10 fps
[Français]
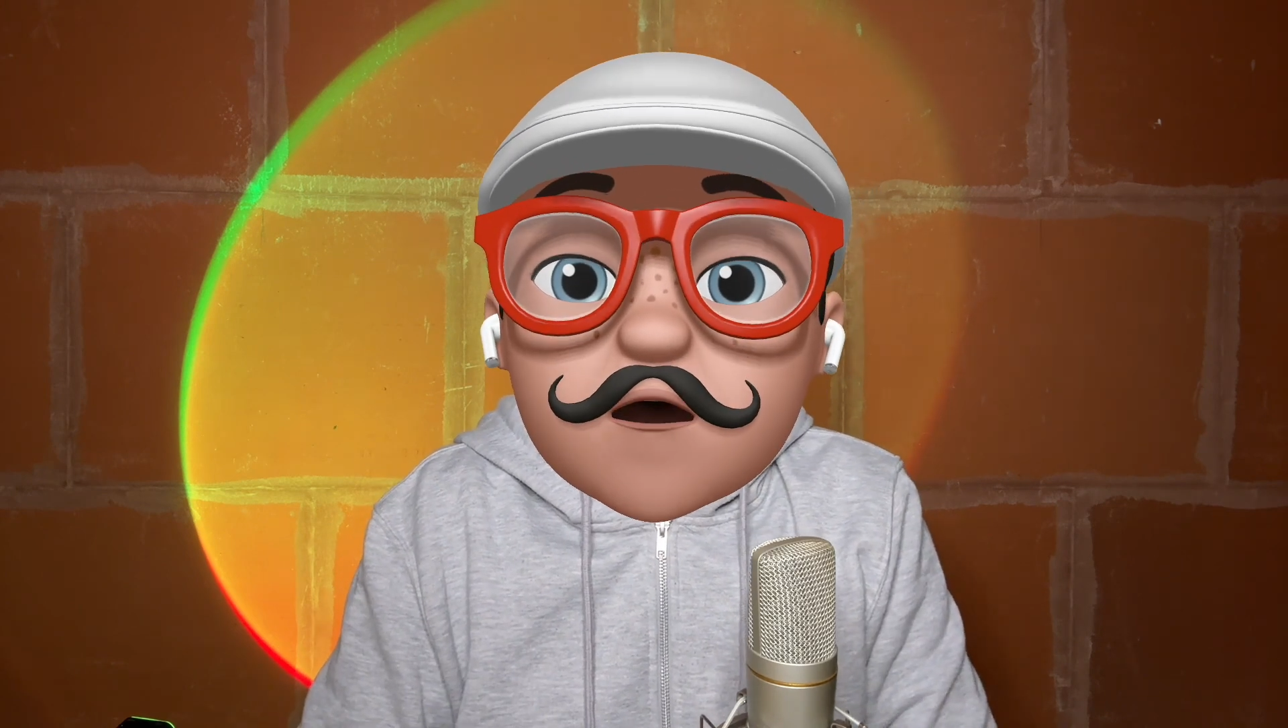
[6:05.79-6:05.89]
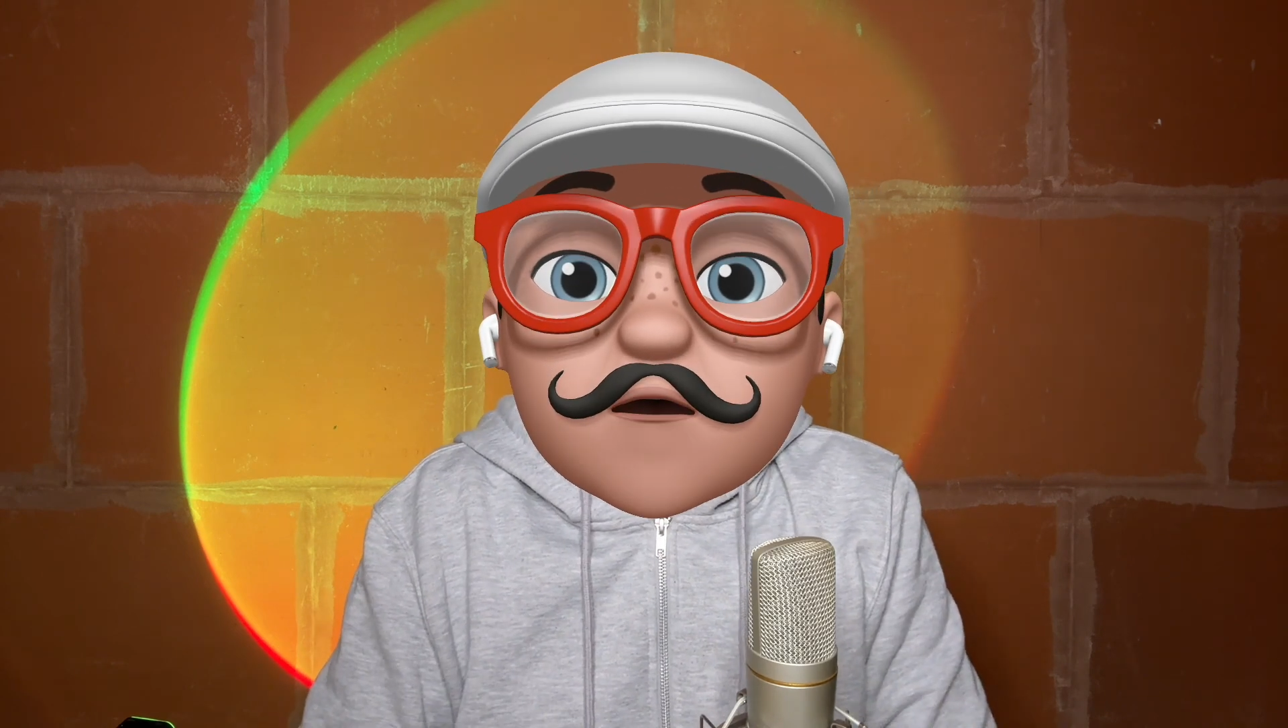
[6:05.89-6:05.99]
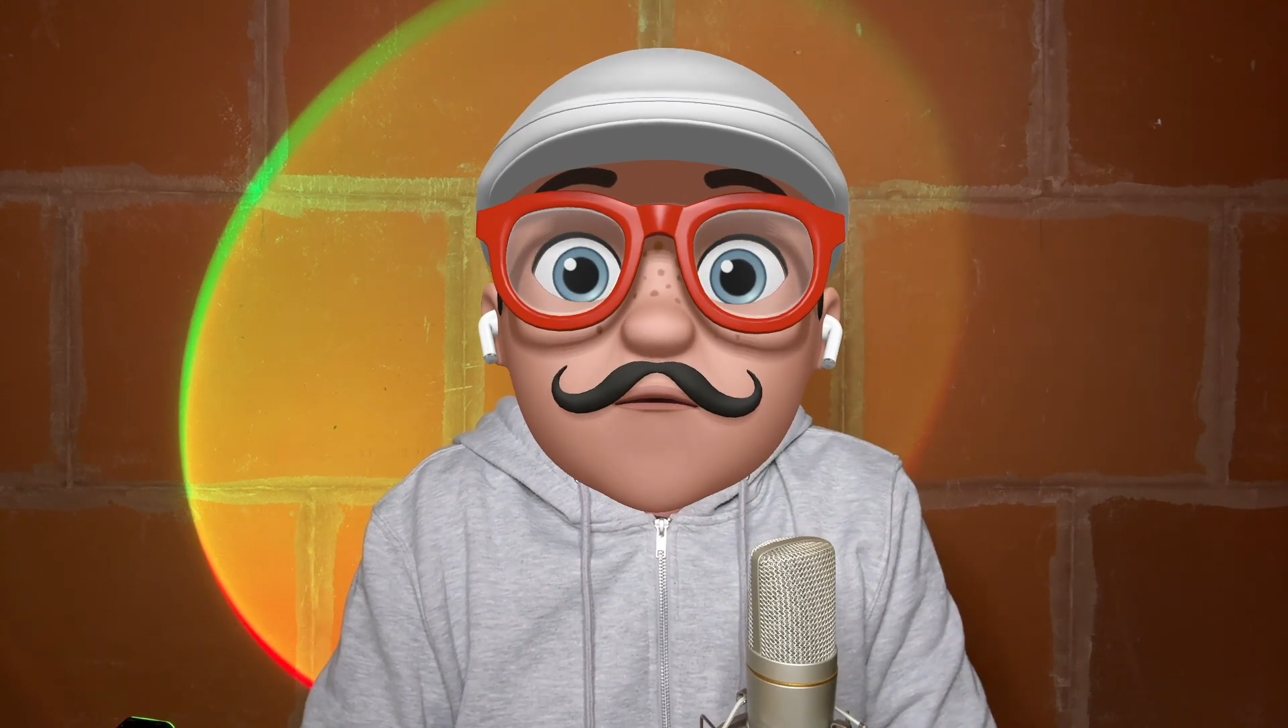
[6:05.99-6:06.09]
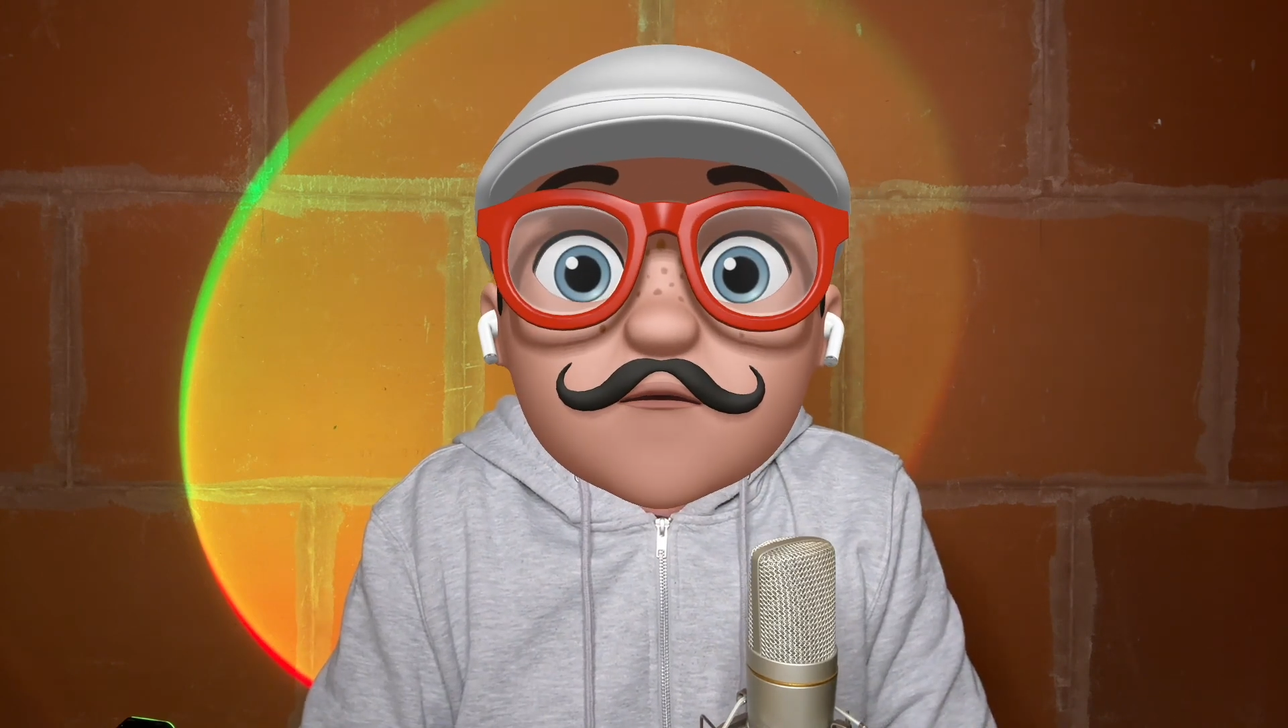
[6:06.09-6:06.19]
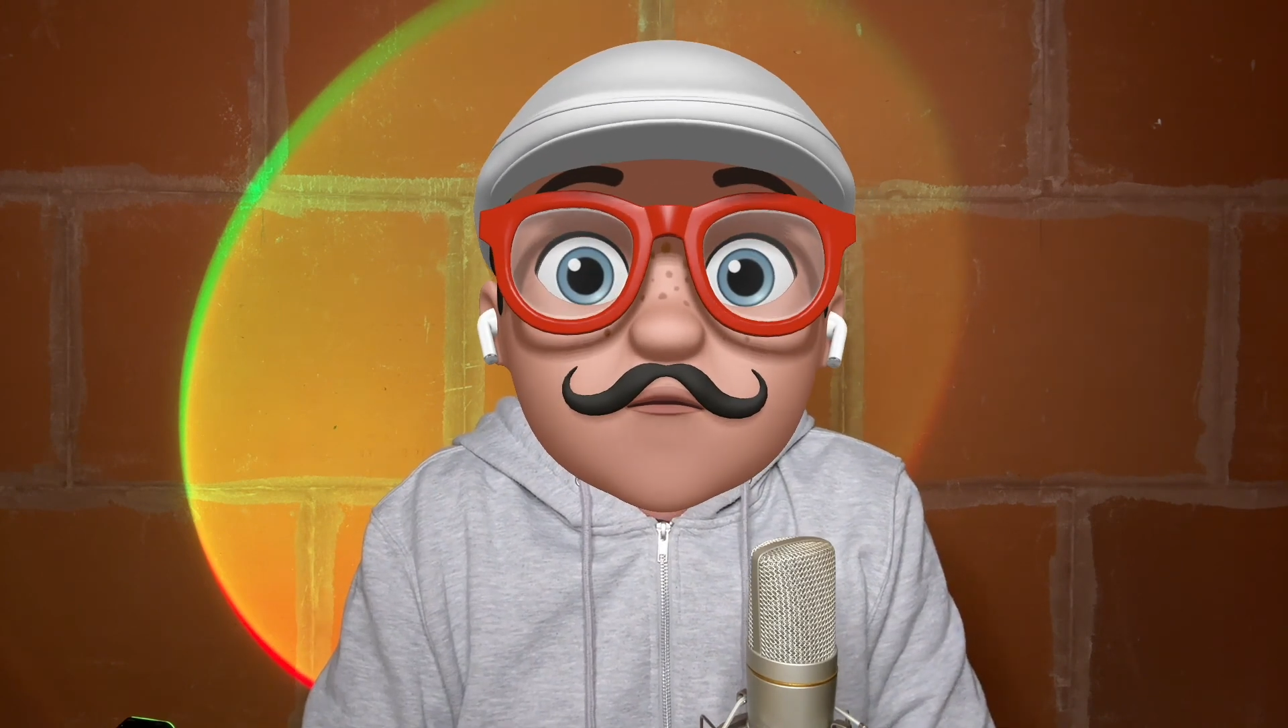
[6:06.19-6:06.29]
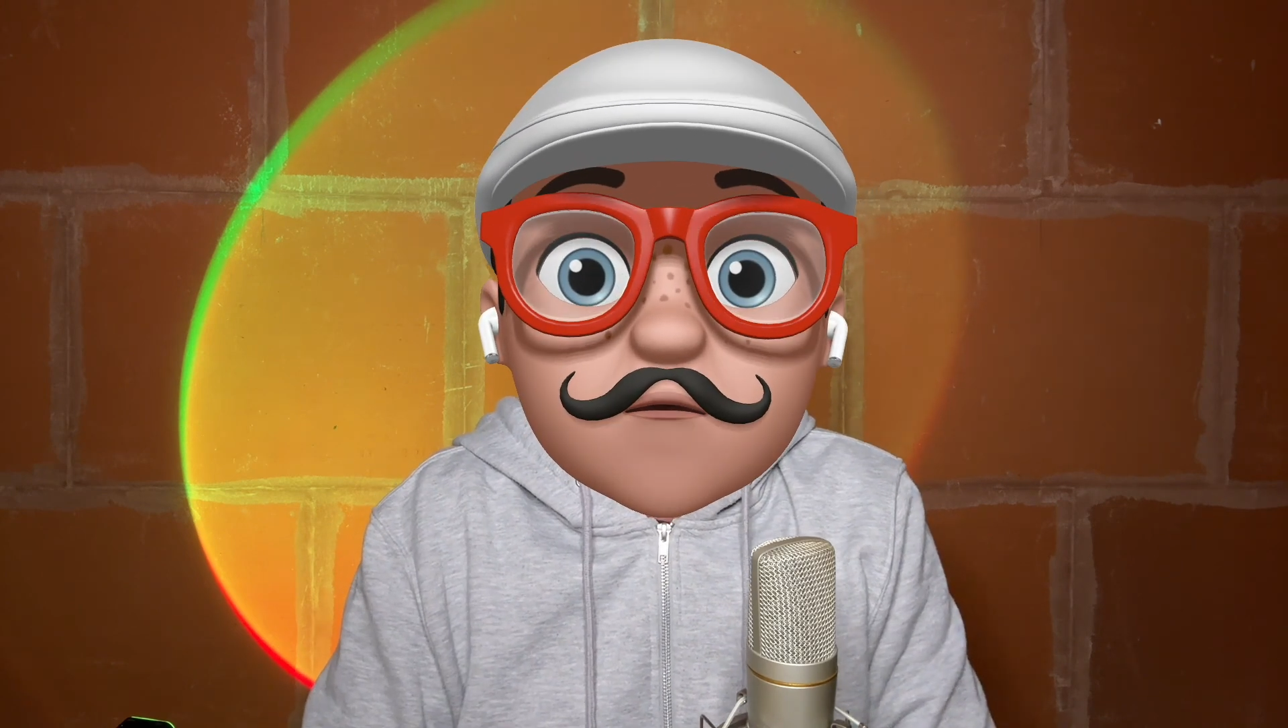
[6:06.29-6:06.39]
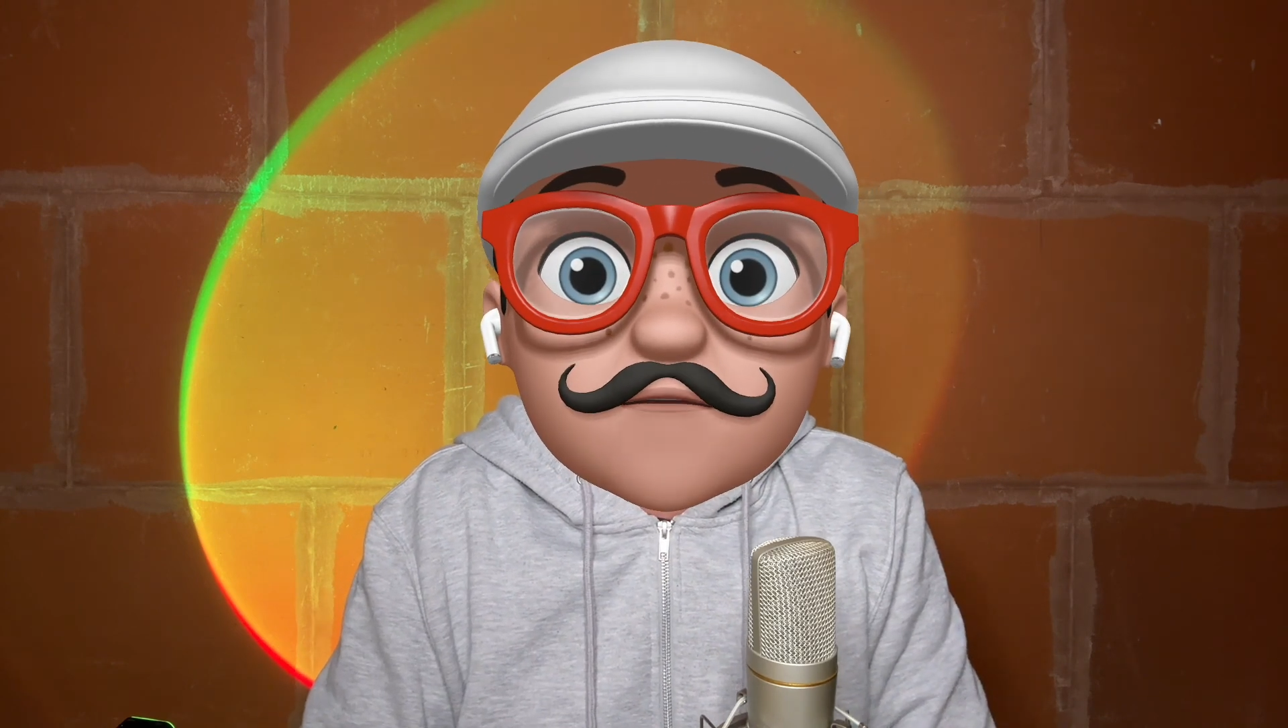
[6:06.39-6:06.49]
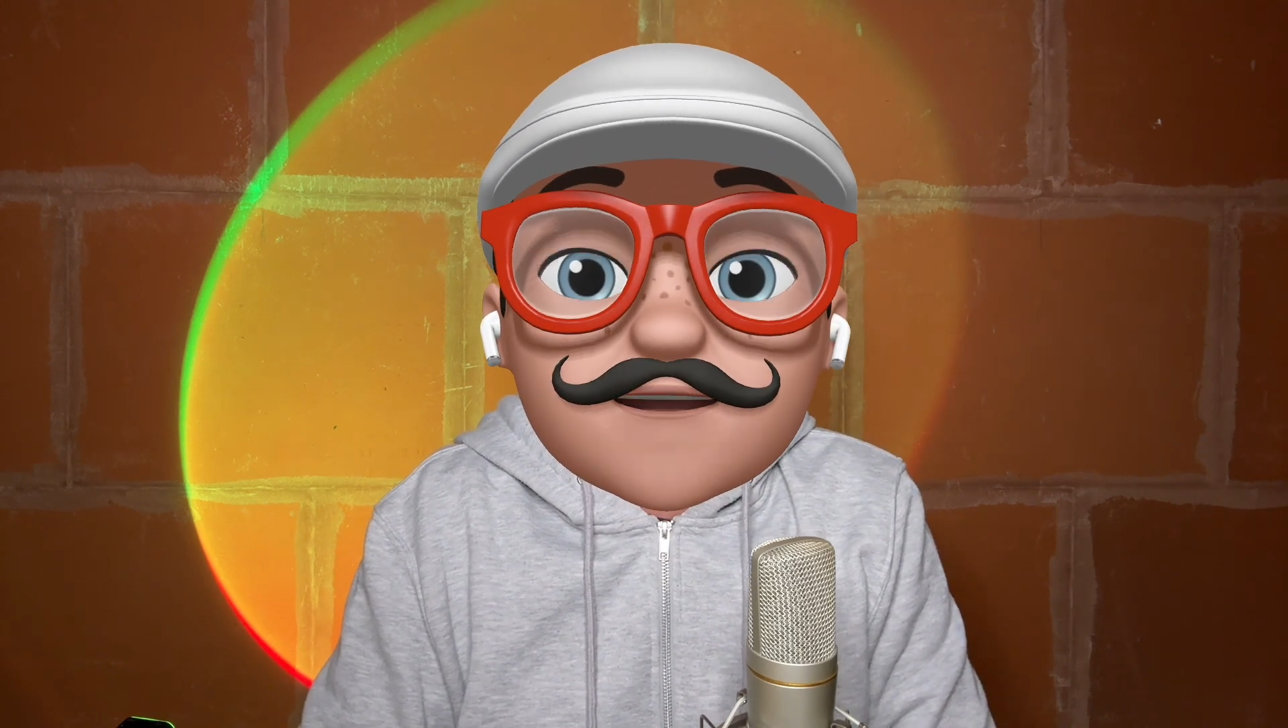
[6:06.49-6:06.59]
un retour